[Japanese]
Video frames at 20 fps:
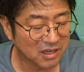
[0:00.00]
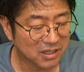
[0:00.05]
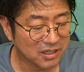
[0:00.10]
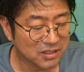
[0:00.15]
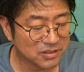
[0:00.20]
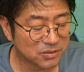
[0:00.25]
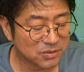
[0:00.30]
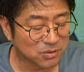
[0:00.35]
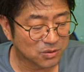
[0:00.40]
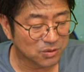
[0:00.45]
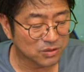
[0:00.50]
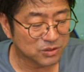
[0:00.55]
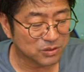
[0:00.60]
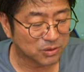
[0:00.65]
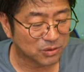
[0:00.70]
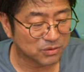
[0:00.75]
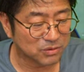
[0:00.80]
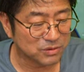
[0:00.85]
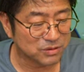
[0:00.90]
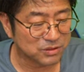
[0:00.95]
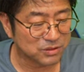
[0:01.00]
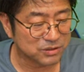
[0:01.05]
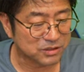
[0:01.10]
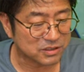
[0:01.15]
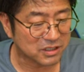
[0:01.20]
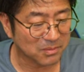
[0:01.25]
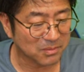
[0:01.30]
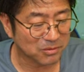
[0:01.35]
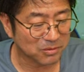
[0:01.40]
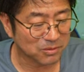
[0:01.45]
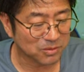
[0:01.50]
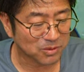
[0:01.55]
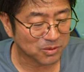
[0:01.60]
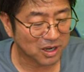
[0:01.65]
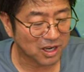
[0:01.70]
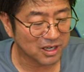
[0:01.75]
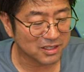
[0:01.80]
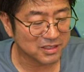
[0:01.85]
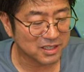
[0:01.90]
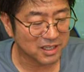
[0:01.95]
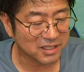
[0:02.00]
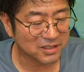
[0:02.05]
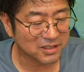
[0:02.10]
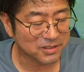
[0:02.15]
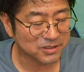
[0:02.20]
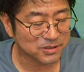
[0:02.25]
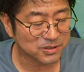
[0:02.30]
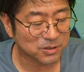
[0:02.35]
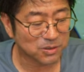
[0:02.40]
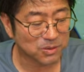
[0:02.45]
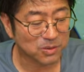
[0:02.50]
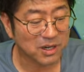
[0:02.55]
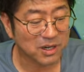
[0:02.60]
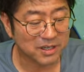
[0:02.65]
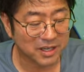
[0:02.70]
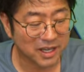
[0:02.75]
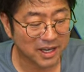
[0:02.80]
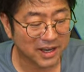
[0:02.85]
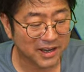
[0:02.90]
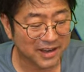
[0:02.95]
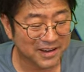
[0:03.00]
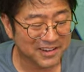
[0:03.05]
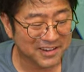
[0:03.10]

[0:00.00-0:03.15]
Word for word: そこにこう映ったものを書いたんでしょうかね